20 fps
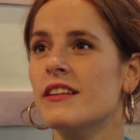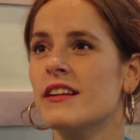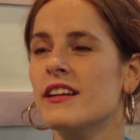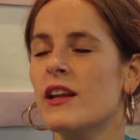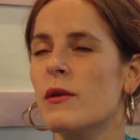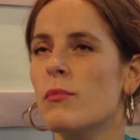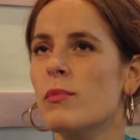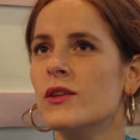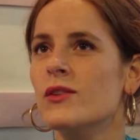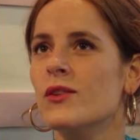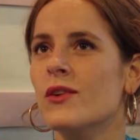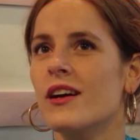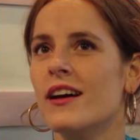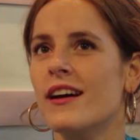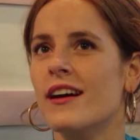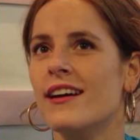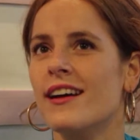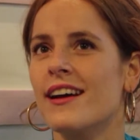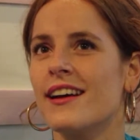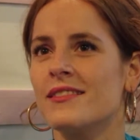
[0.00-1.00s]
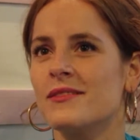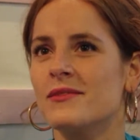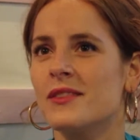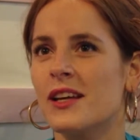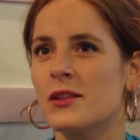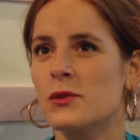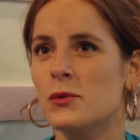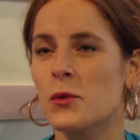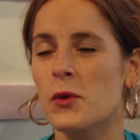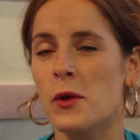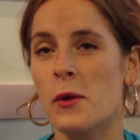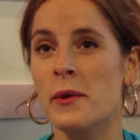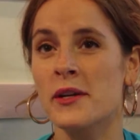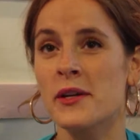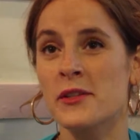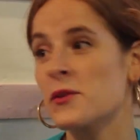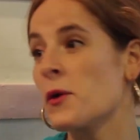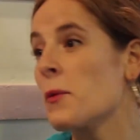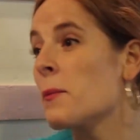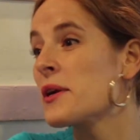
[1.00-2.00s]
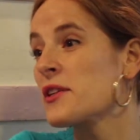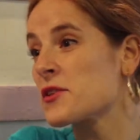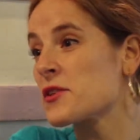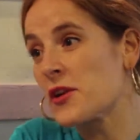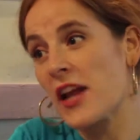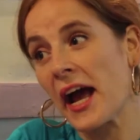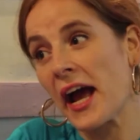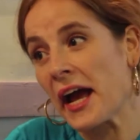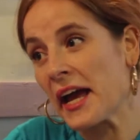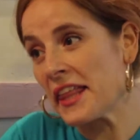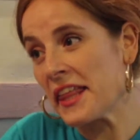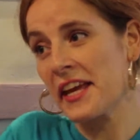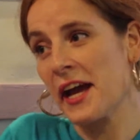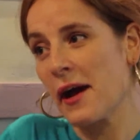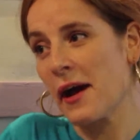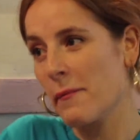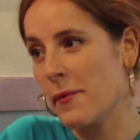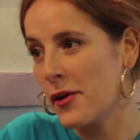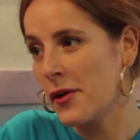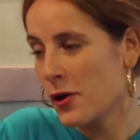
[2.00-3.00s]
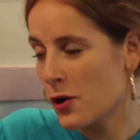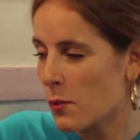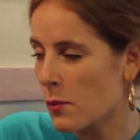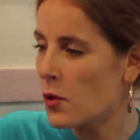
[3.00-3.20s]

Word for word: Respecto a, tus diversos personajes, digamos, ¿no?